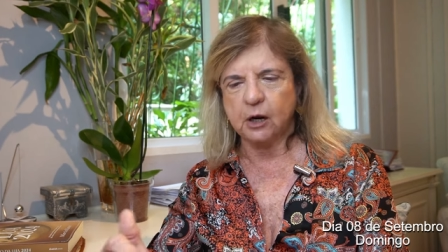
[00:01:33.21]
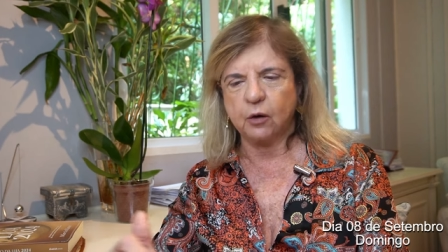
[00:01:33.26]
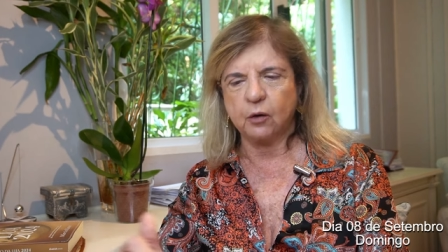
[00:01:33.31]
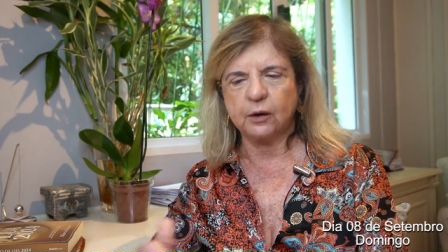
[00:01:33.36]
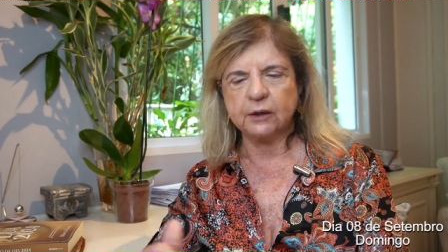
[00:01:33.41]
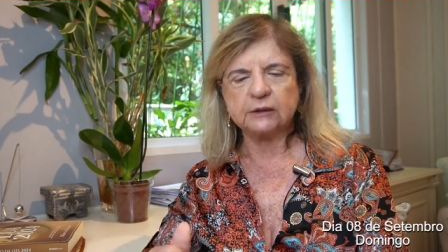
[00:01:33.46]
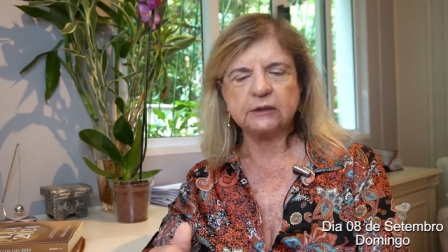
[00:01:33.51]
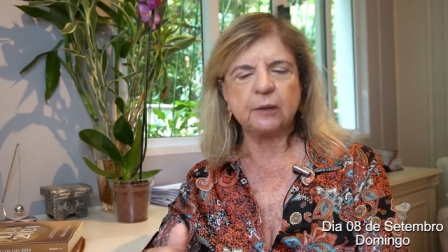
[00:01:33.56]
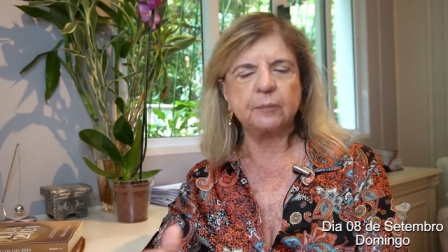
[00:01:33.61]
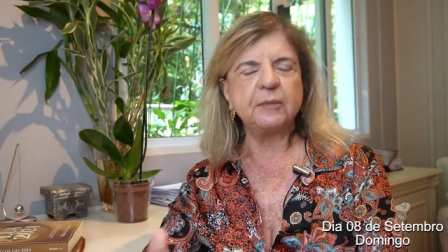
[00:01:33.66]

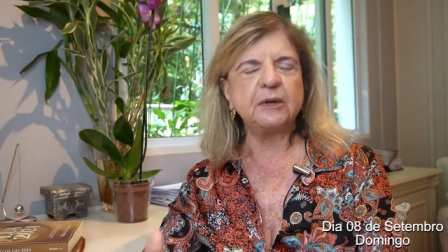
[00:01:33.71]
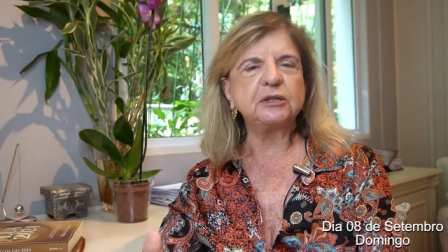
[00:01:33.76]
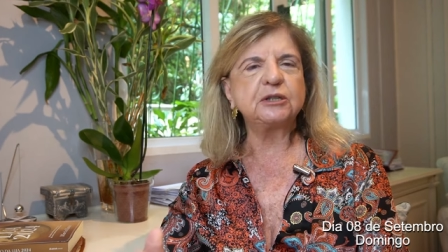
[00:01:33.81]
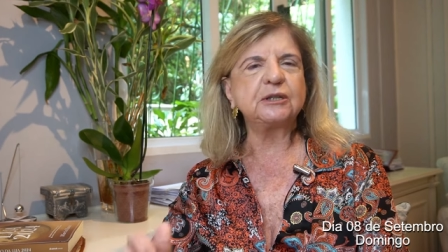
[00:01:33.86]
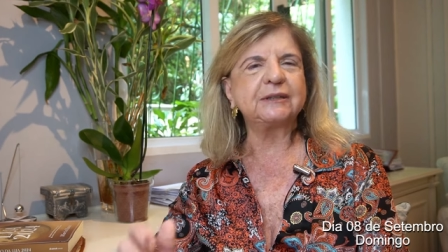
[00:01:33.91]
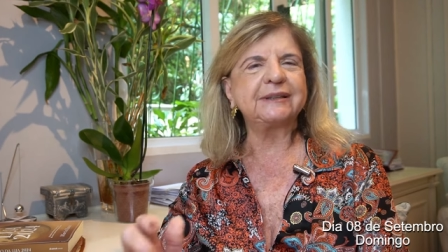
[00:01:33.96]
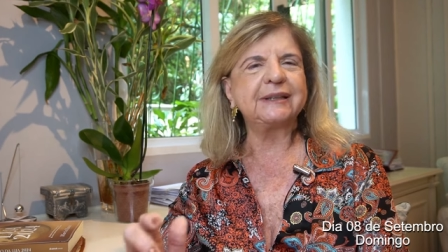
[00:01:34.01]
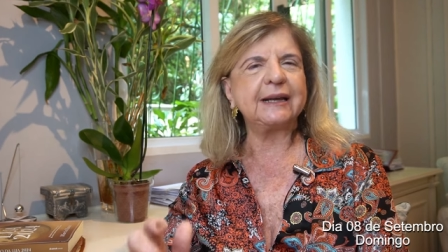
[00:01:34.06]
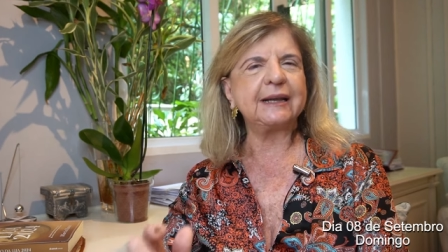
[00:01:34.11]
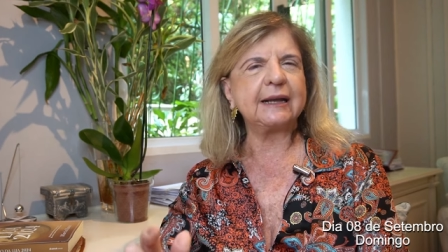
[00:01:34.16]
hora também
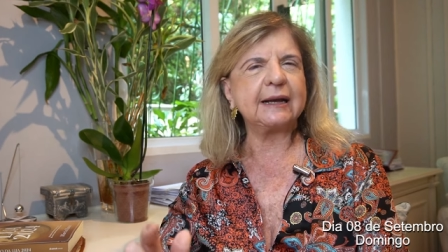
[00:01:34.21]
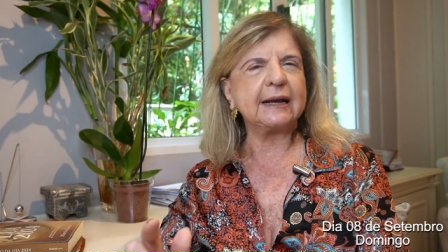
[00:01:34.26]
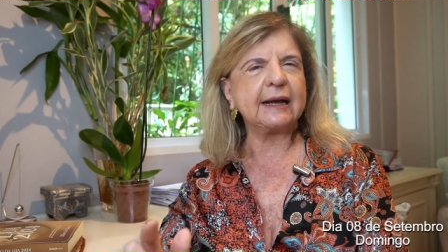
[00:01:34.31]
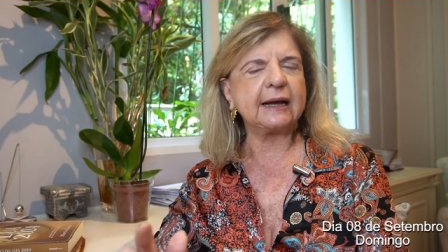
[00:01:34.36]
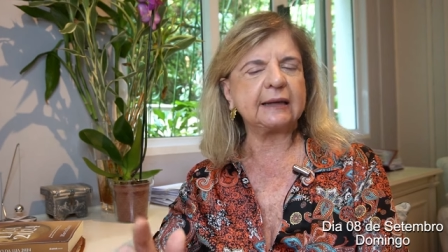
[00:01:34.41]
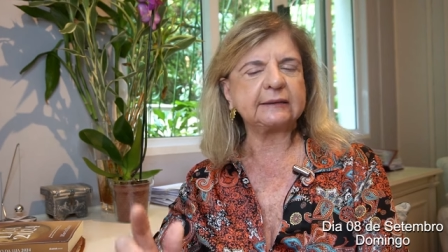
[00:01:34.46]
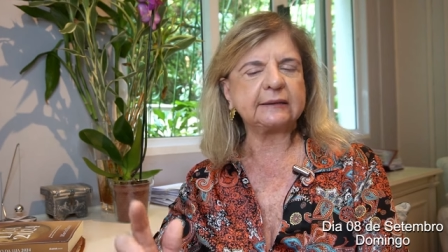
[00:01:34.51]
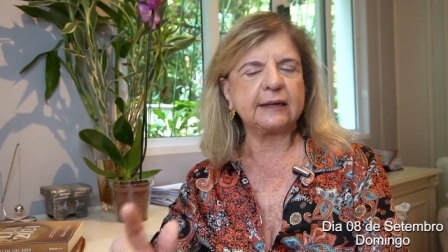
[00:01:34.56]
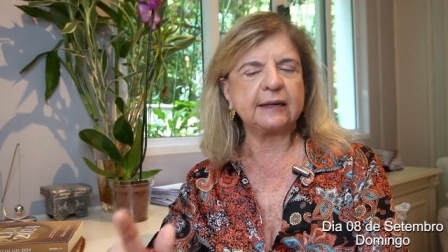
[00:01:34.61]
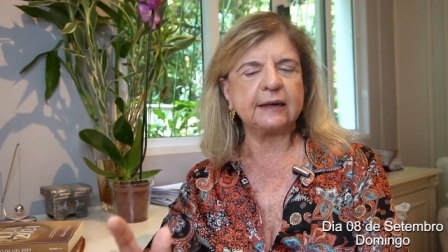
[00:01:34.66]
de
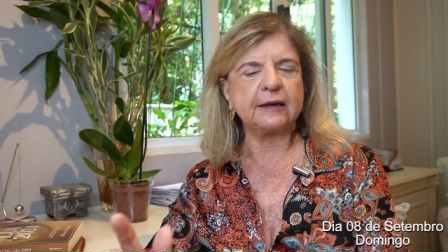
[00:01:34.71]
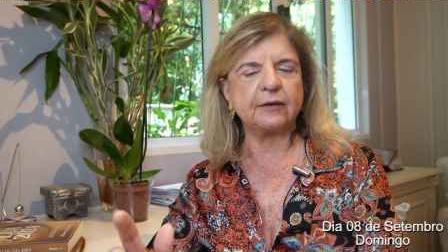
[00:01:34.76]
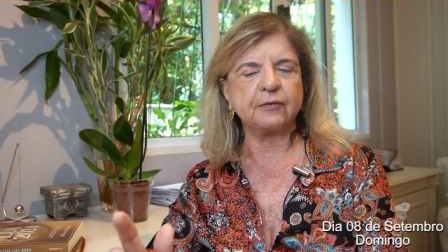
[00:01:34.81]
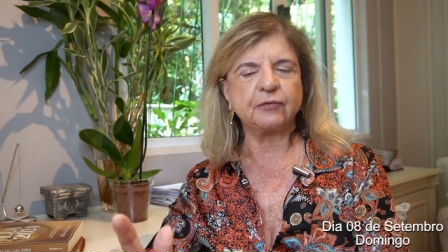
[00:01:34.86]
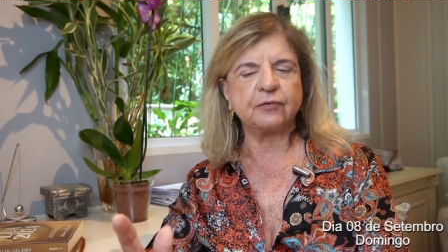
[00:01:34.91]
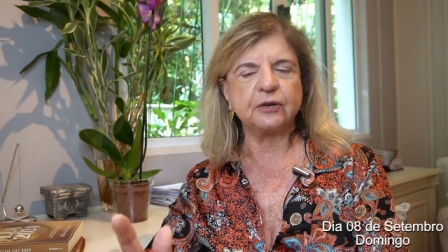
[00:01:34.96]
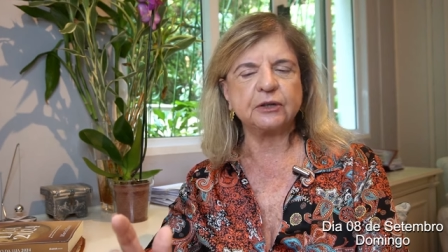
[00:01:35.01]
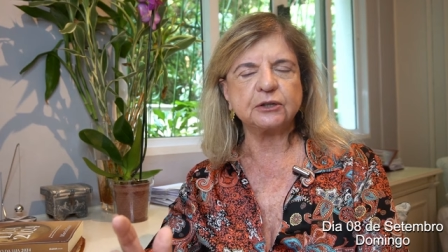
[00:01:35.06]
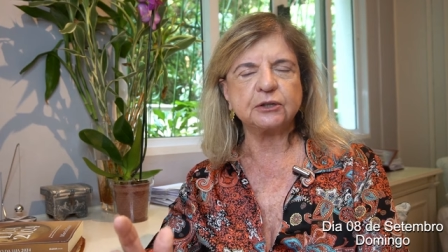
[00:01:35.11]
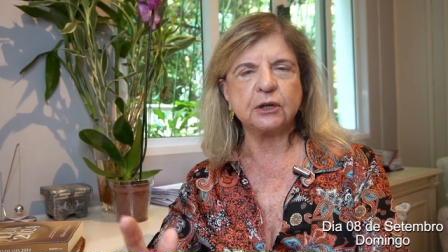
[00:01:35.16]
delegar
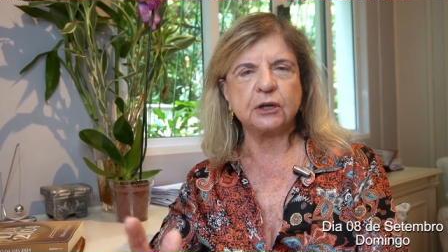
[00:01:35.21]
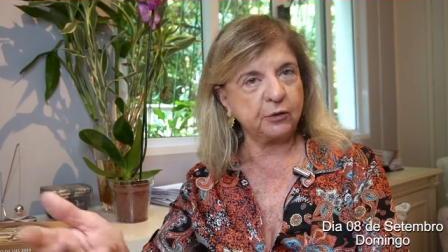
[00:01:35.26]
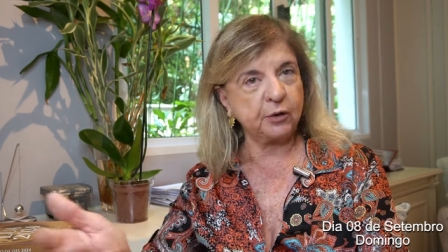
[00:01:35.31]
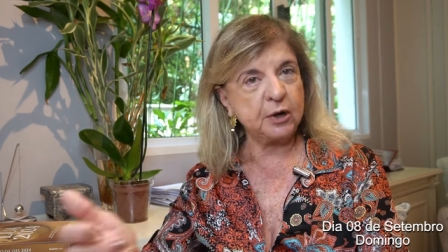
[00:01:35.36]
tarefas,